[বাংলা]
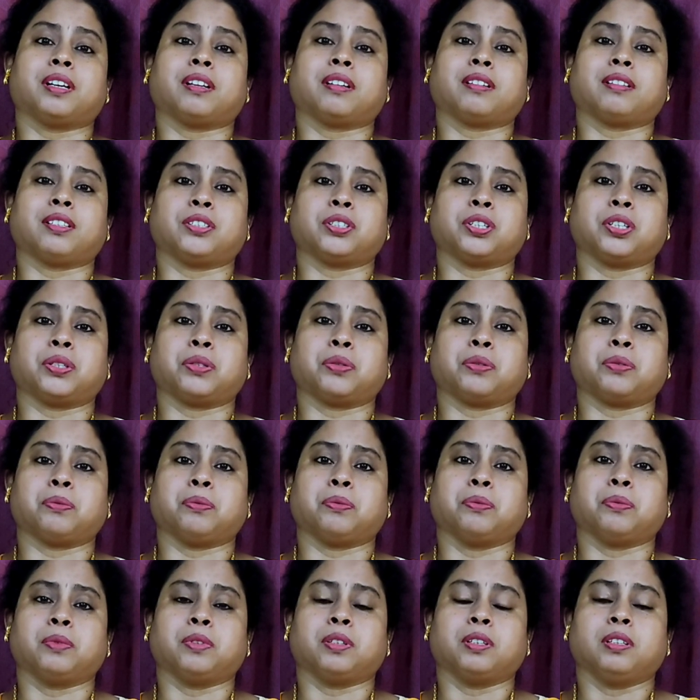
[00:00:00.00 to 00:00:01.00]
একটি শিশু
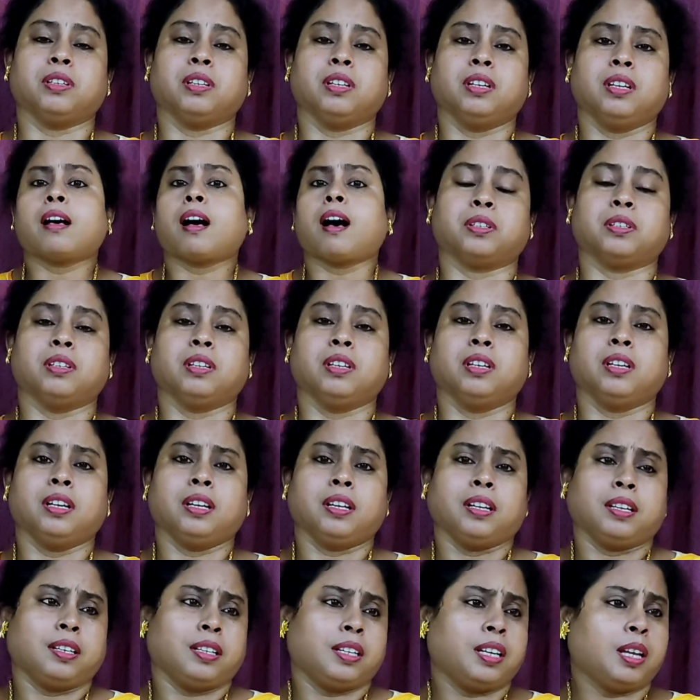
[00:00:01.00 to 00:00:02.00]

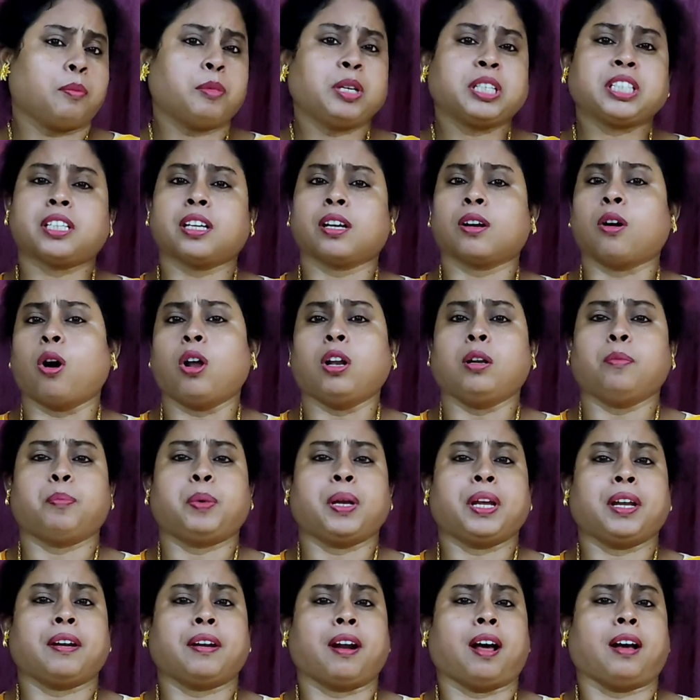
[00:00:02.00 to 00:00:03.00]
নেমেছে গল্পের
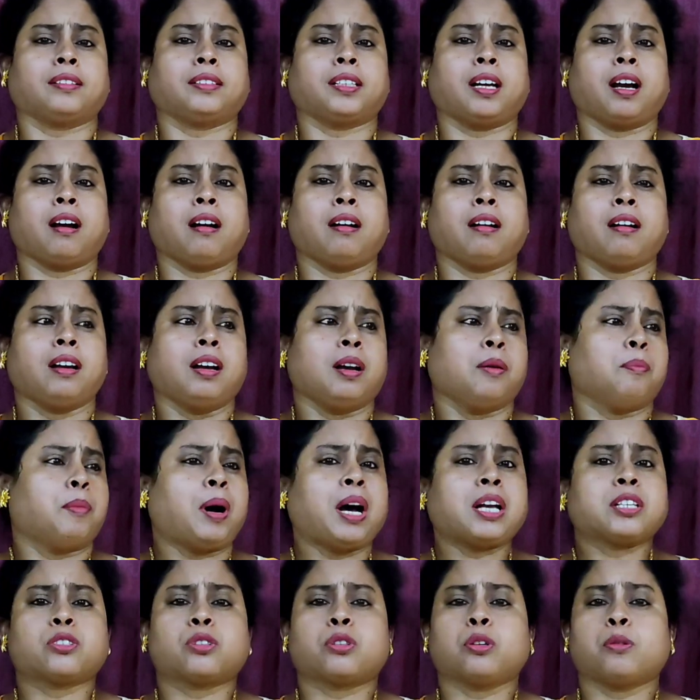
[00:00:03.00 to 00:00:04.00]
রাজা
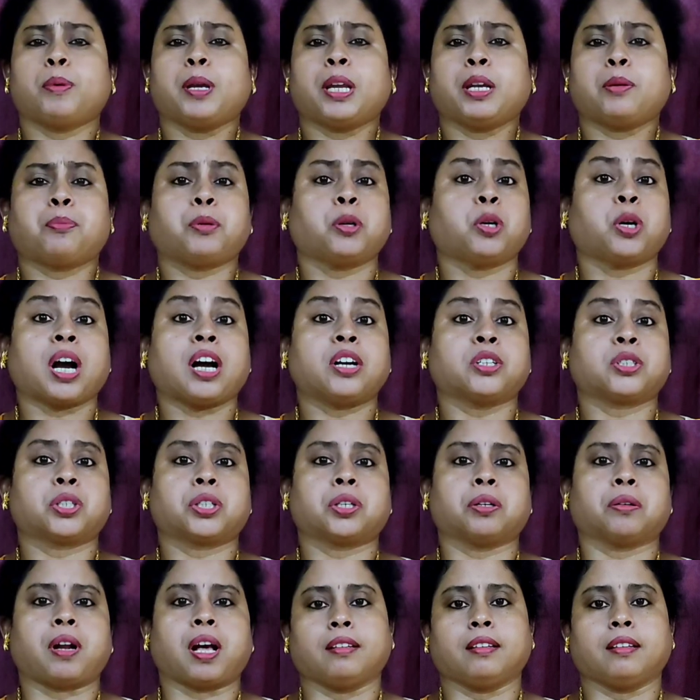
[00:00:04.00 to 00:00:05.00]
বাস্তবের প্রকাশ্য
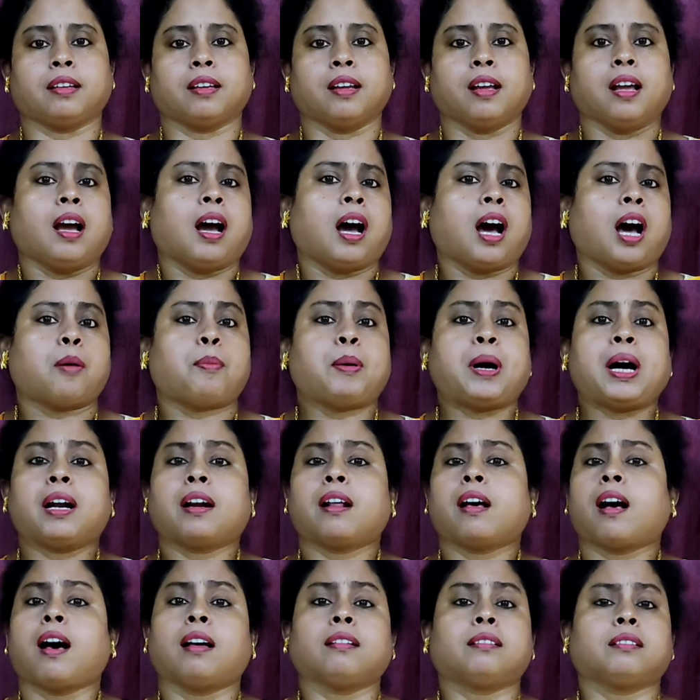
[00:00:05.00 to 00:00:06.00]
রাস্তায়
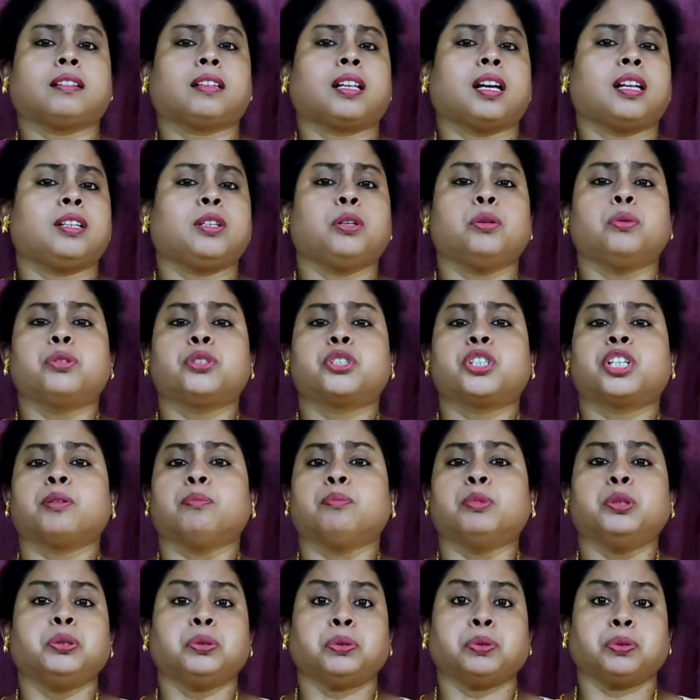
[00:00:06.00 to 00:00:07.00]
আবার হাততালি উঠছে
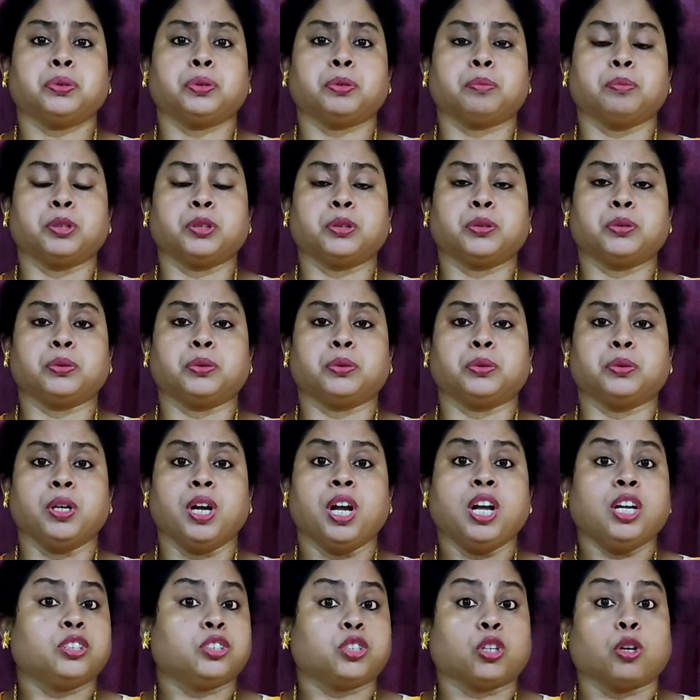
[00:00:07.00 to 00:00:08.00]
মুহুর মুহু
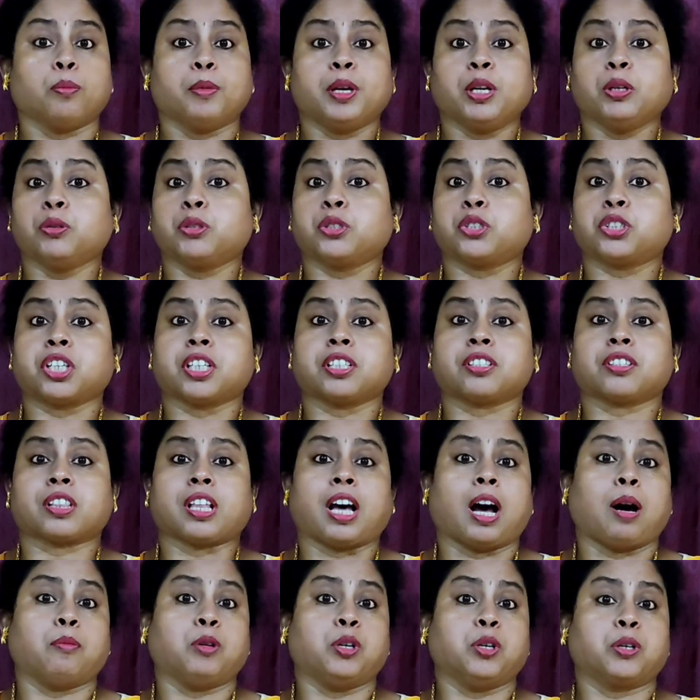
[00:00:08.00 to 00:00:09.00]
জমে উঠছে
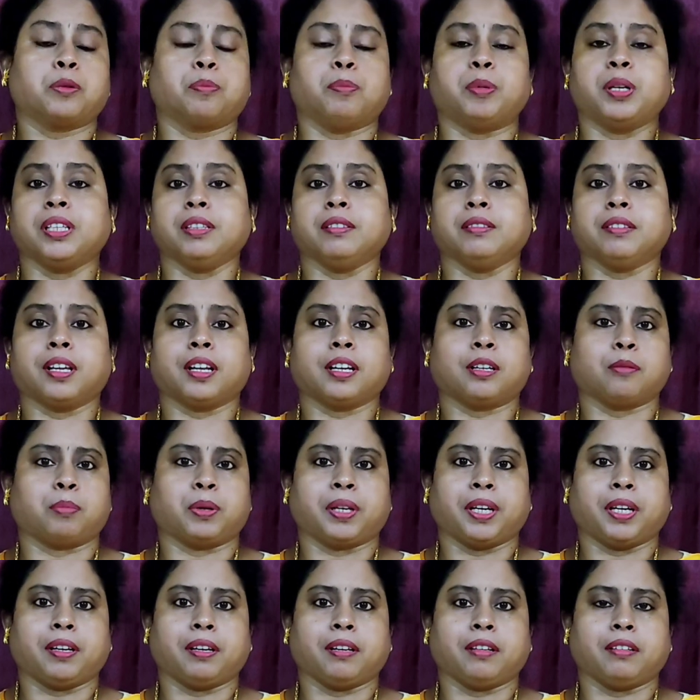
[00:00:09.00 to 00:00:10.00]
স্তাবক বৃন্দের
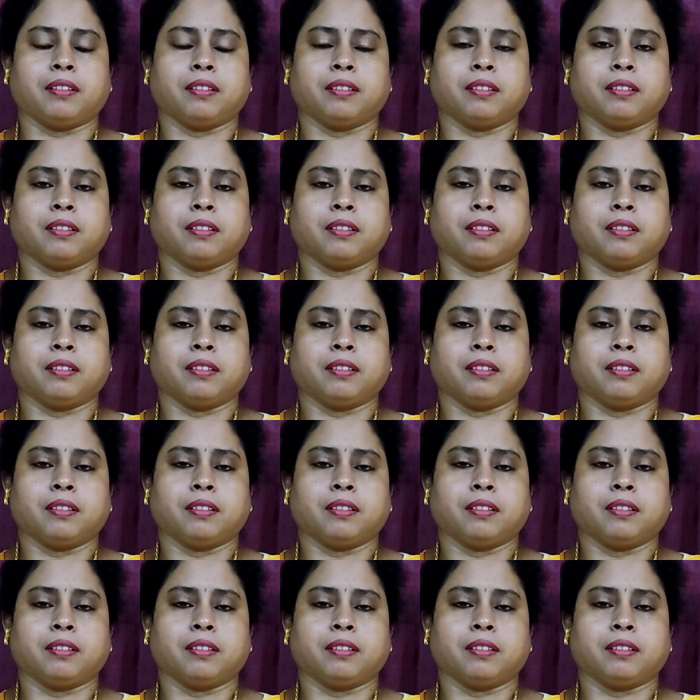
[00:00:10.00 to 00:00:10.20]
ভিড়